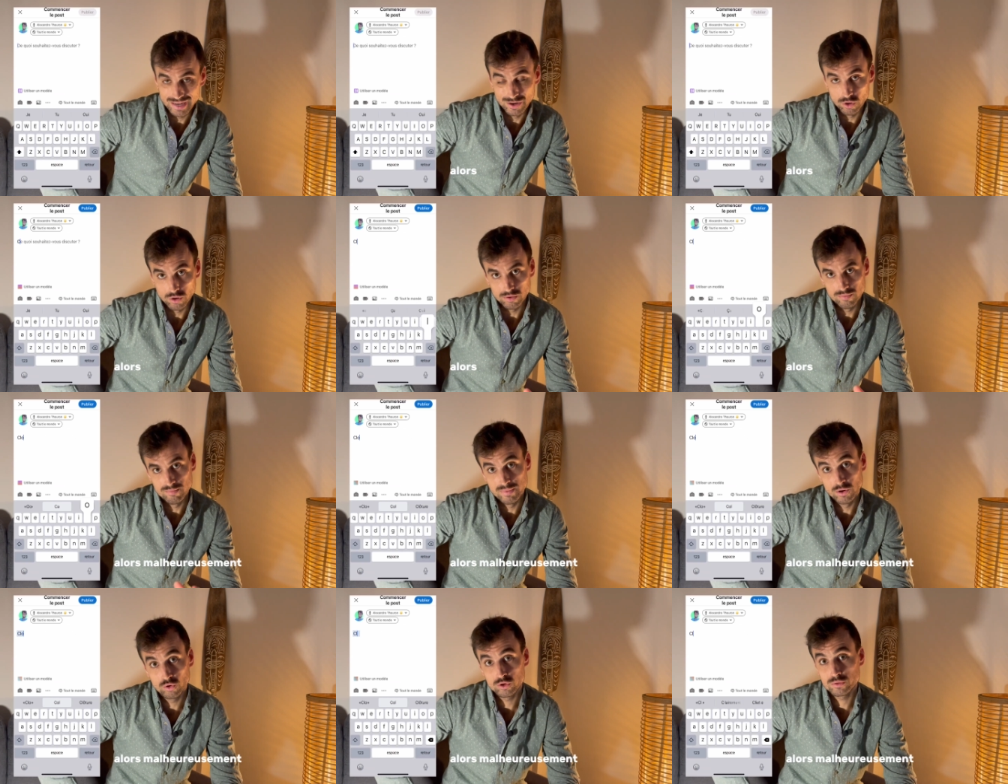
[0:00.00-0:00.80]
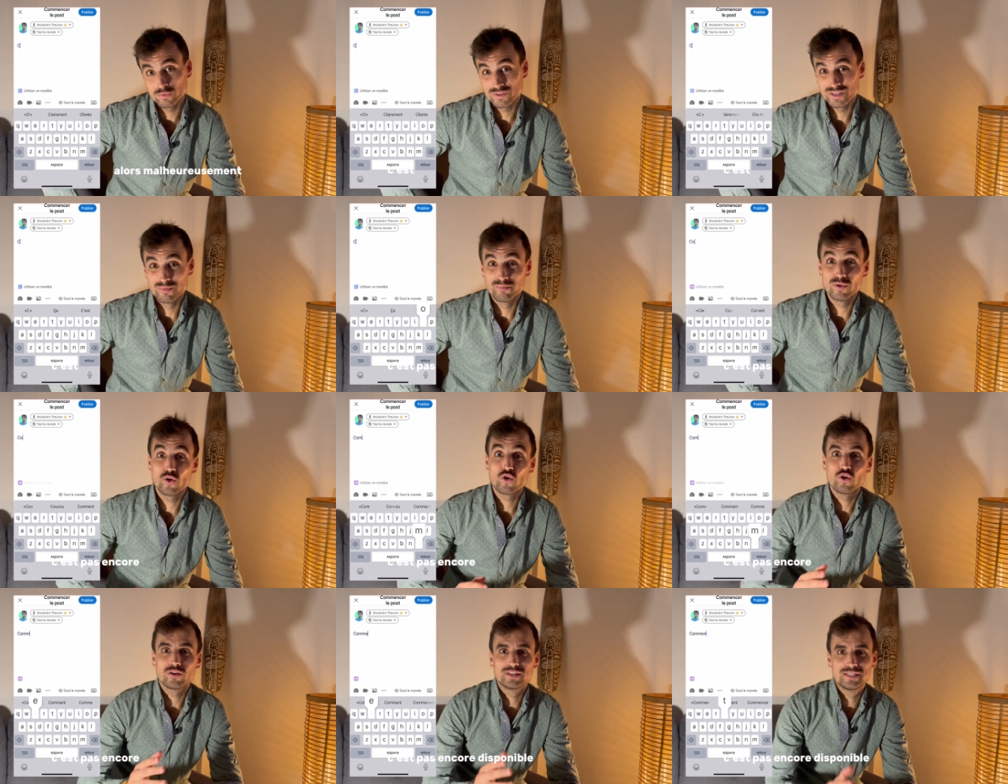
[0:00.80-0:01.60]
Alors malheureusement c'est pas
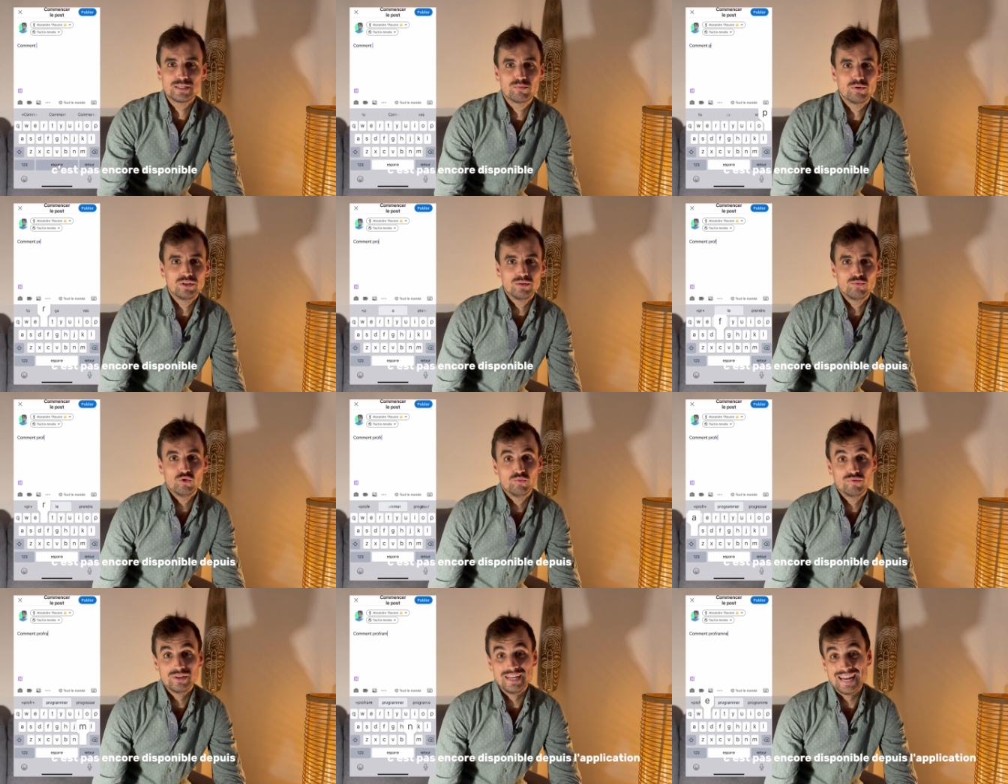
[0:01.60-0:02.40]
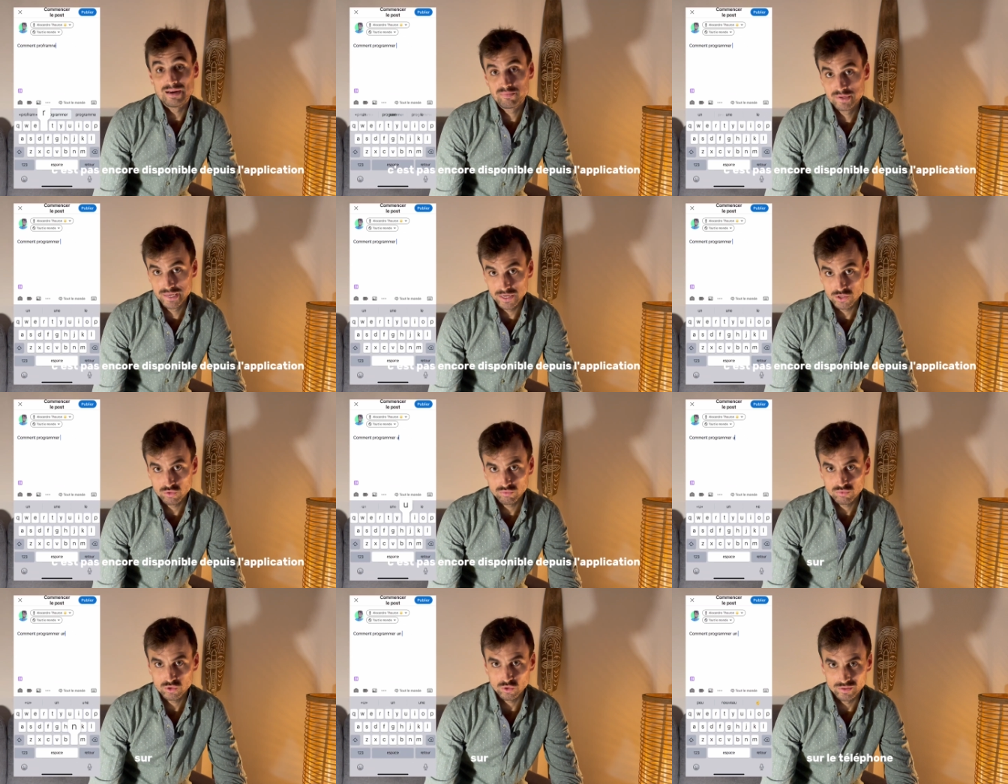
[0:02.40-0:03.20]
encore disponible depuis
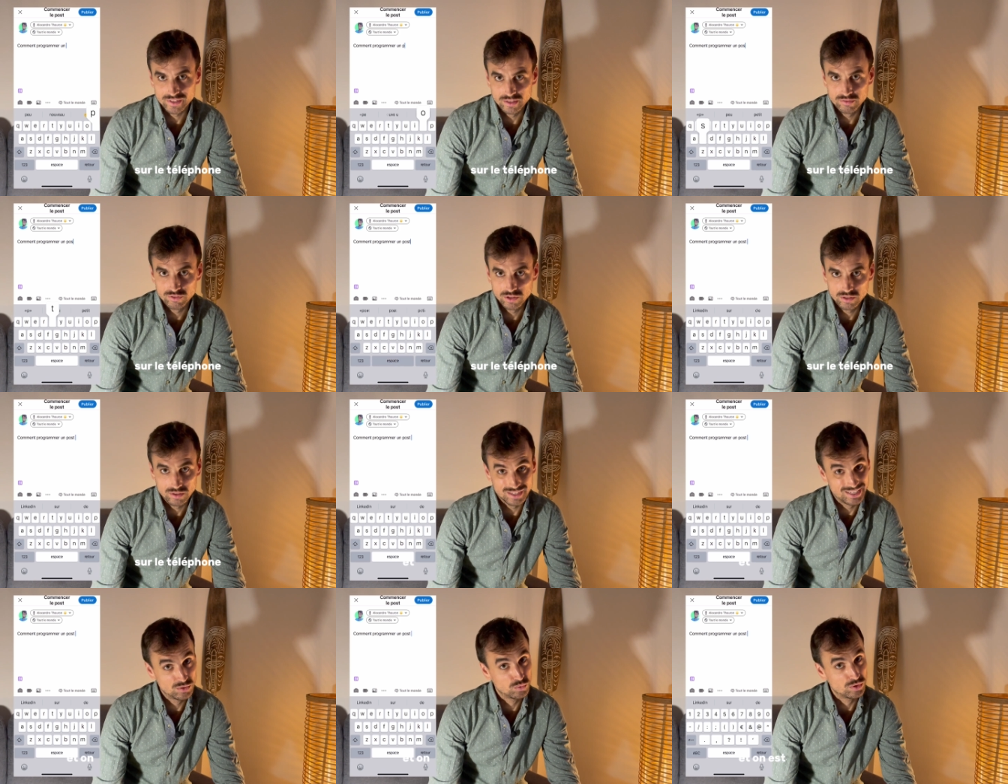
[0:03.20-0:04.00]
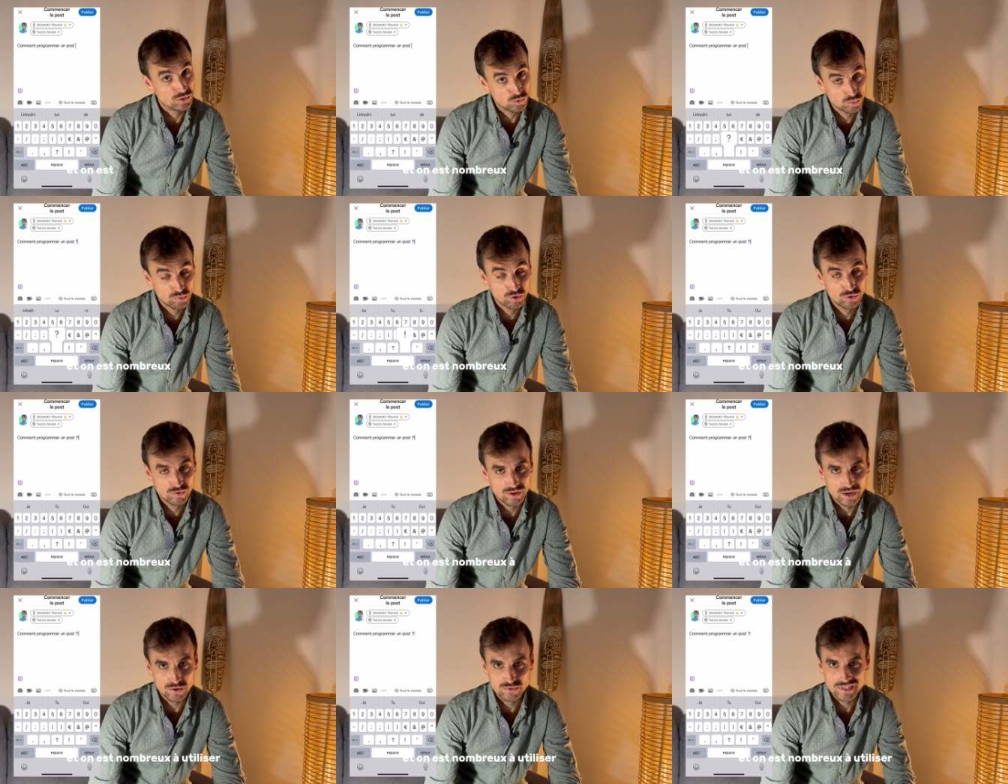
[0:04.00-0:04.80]
l'application sur le téléphone et on est
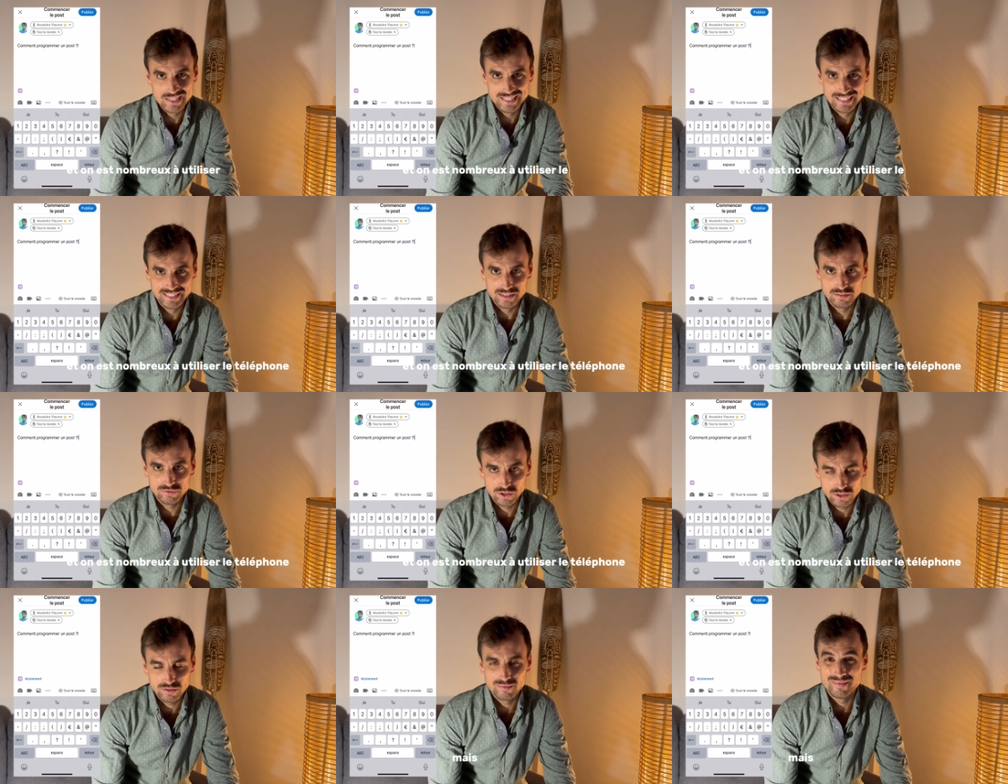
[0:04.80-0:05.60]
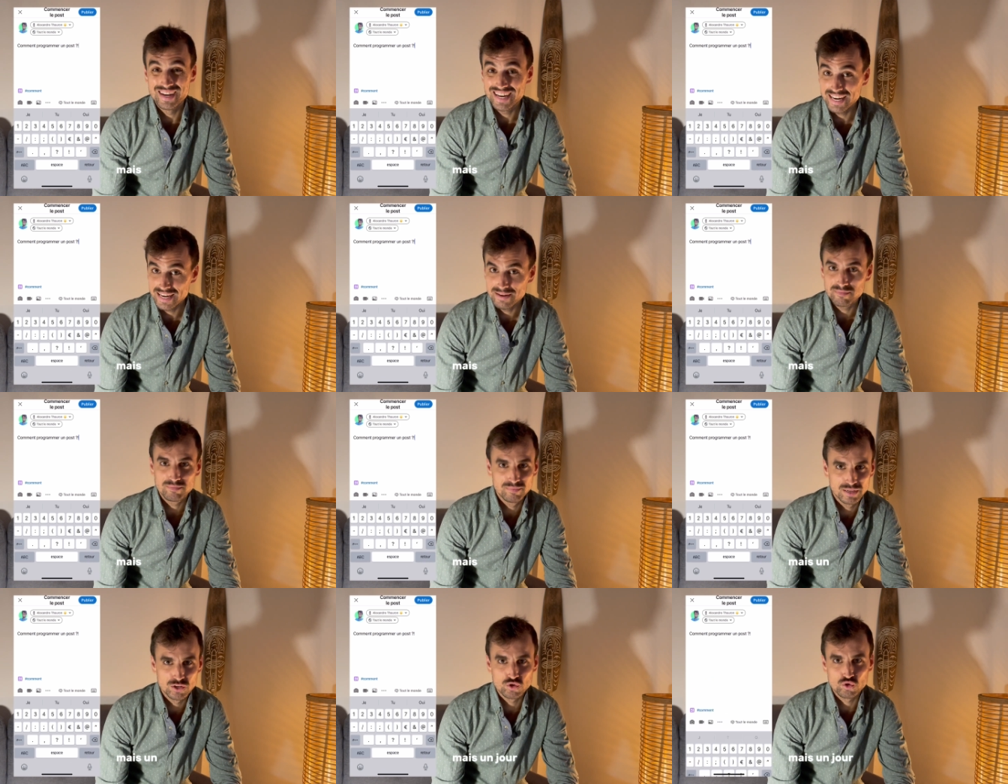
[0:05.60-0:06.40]
nombreux à utiliser le téléphone mais
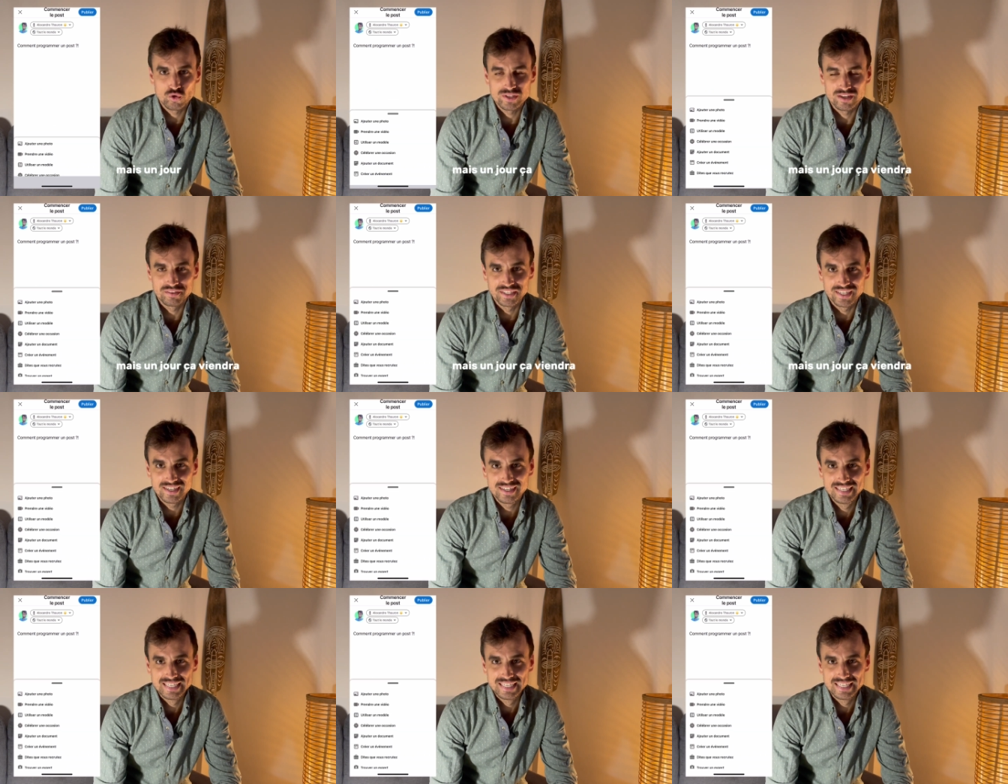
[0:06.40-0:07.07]
un jour ça viendra.